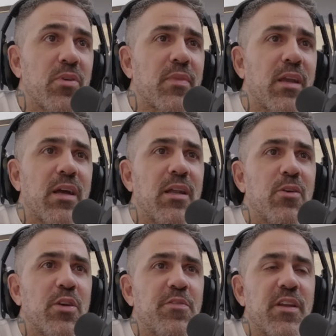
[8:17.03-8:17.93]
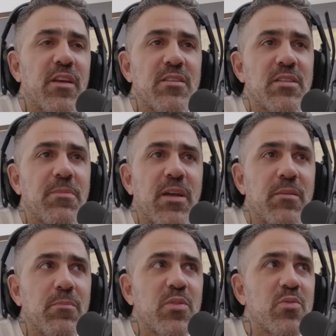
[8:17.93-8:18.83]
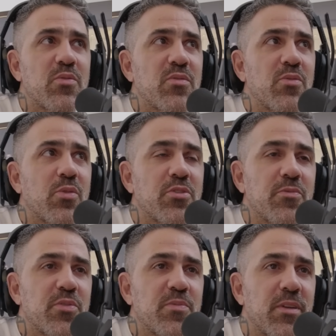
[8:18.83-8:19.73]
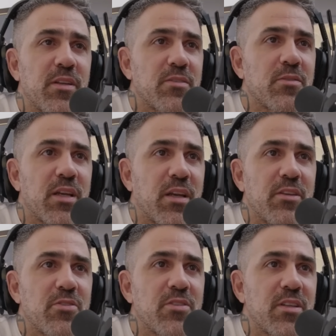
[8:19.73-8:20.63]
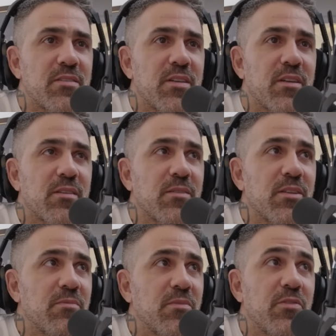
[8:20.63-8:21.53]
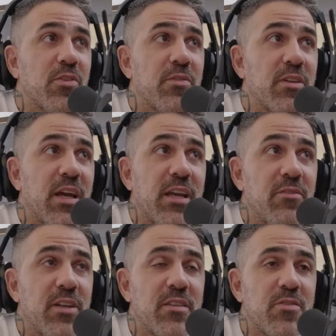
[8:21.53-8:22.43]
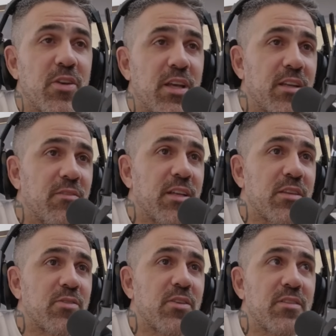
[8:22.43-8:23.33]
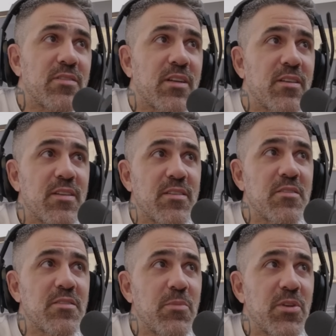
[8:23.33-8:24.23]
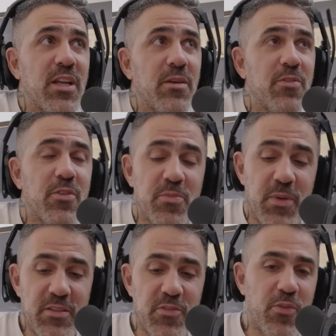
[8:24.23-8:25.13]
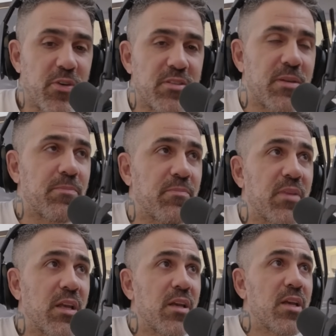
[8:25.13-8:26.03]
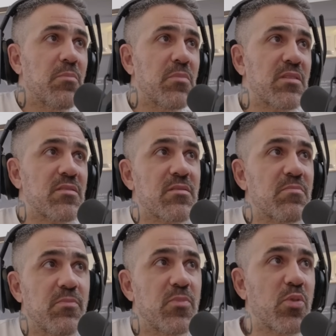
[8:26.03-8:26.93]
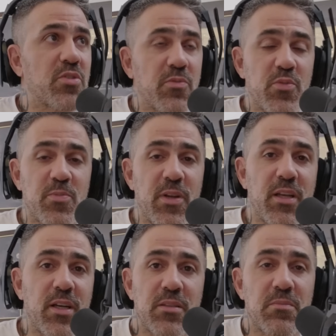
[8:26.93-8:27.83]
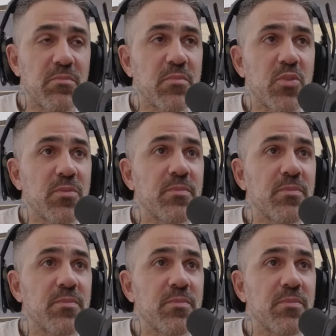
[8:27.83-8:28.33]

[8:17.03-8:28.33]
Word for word: Gala oder Fenner, ich habe keinen Bezug zu türkischem Fußball, also da kann ich euch nichts sagen. Der eine will das hören, der andere will das hören. Ich sage das jetzt nicht, damit einer von euch beiden sich freut. Ich hab, mir ist türkischer Fußball egal. So.